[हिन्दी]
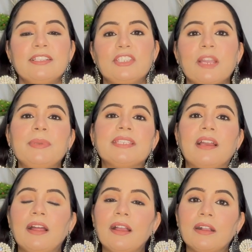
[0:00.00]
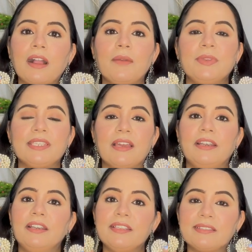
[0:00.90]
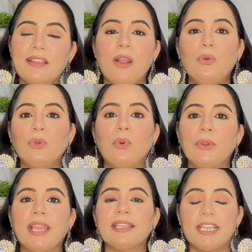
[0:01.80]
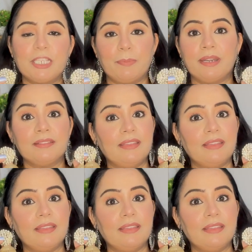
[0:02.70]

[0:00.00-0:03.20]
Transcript: जब इसका काफ़ी सारे डिस्काउंट हो गया था इस पर